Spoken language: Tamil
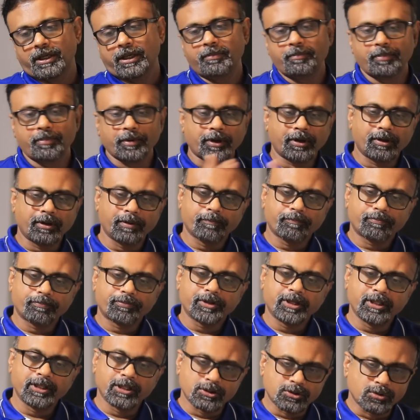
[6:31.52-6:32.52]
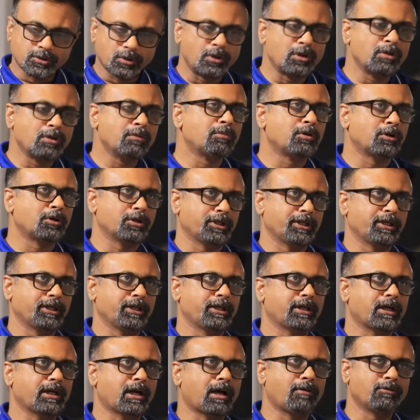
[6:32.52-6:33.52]
இப்போ இதை சொல்லும்போது
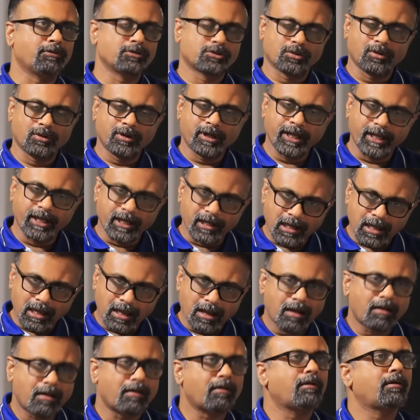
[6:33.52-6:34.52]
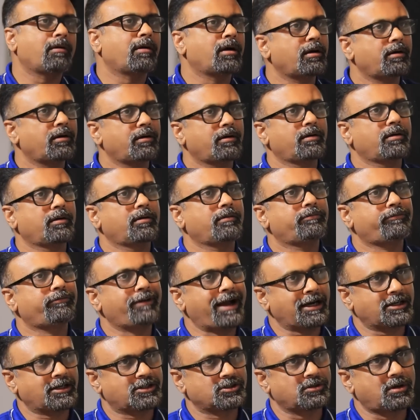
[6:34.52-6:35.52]
அவன் சொல்கிற எல்லா
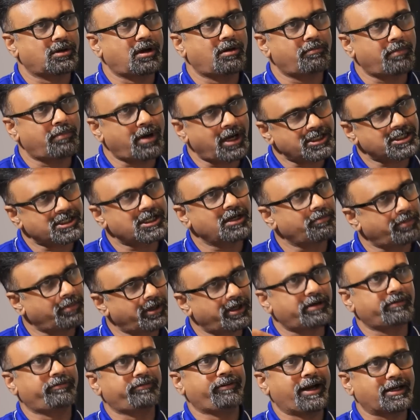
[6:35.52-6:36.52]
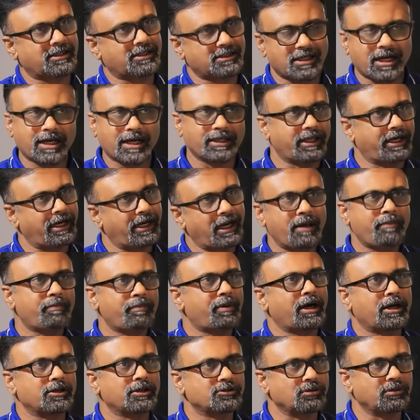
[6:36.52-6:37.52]
ஃபேக்ட்ஸும் அவன் மார்ஷல் பண்ணுற ஃபேக்ட்ஸ் நான் இந்த
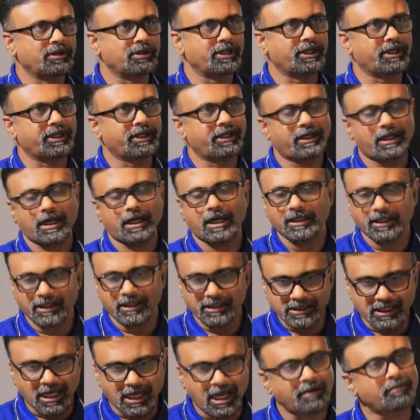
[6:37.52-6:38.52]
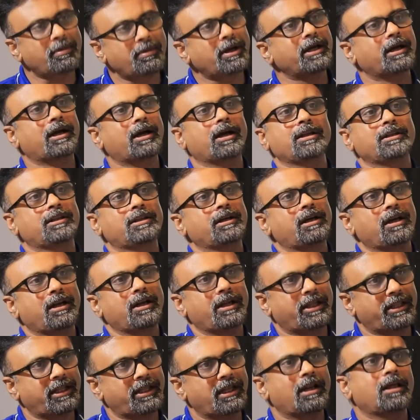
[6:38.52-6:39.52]
நிலைப்பாடை சொல்லிவிட்டு அதுக்கு சார்பான
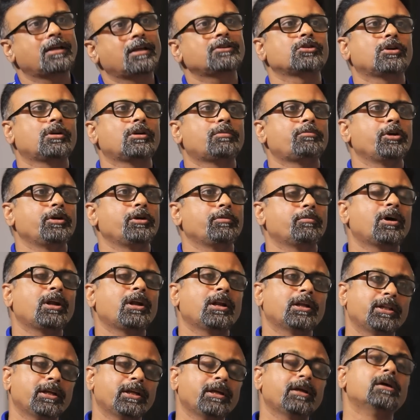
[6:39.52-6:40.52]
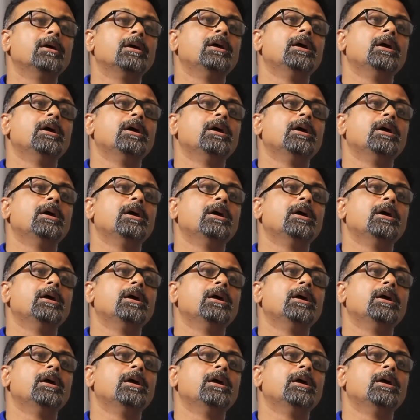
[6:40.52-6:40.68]
கருத்துக்கள் எதெல்லாம் சொல்ல முடியுமோ அல்லது